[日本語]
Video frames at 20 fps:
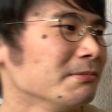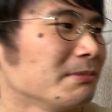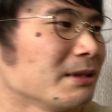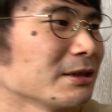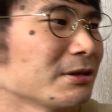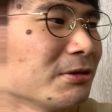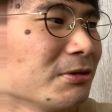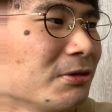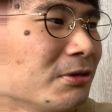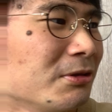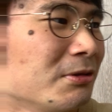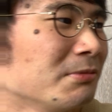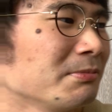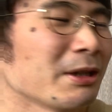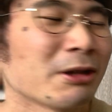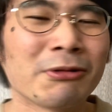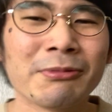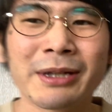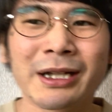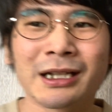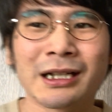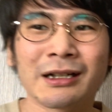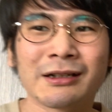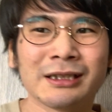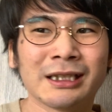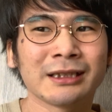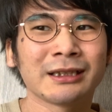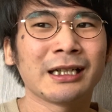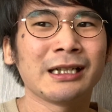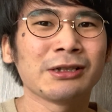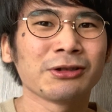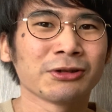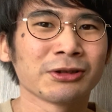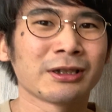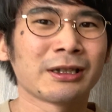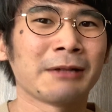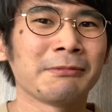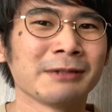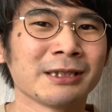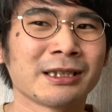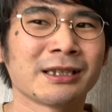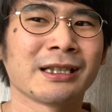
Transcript: まあ、その見込みがなくなった以上多分